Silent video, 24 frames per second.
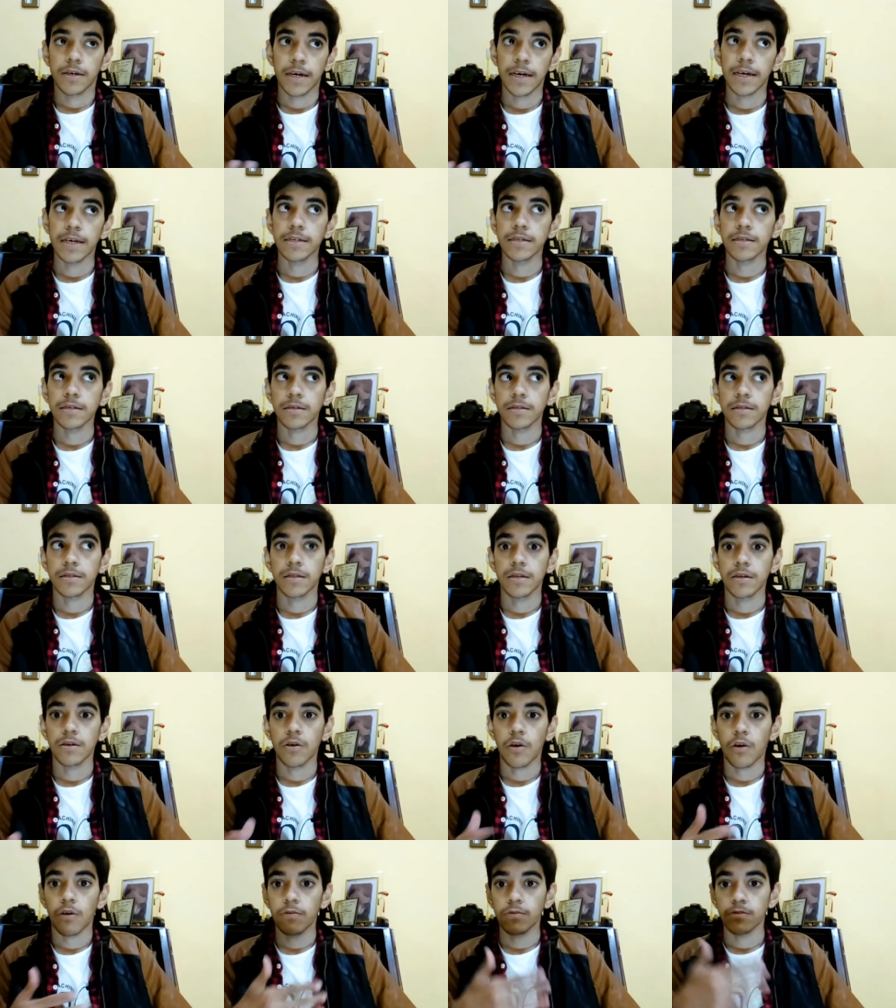कह सकते
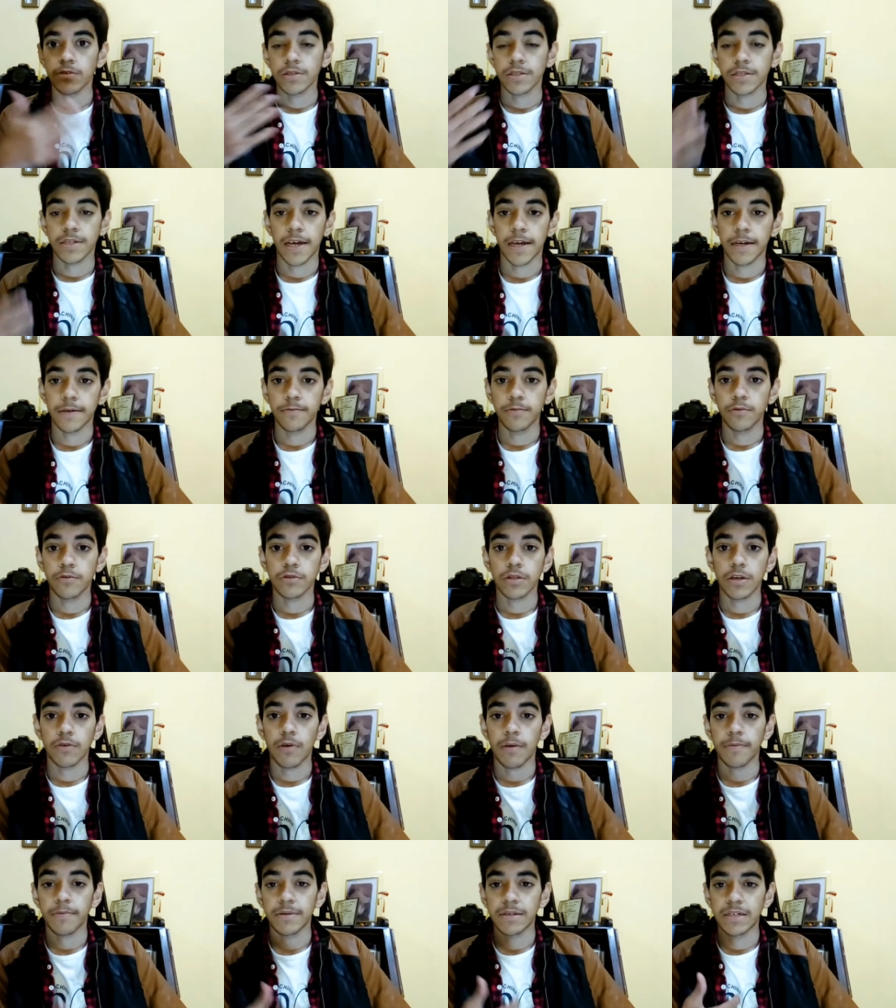हैं और वो स्टैंड पे
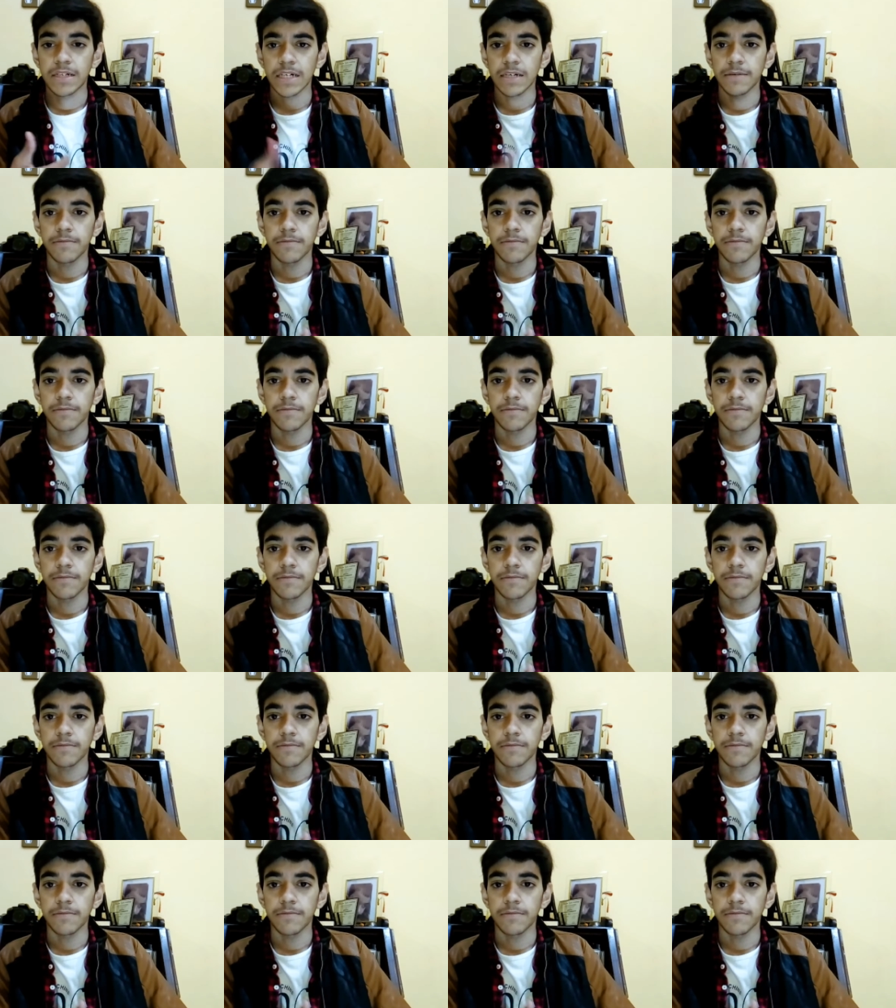होता है वो आपके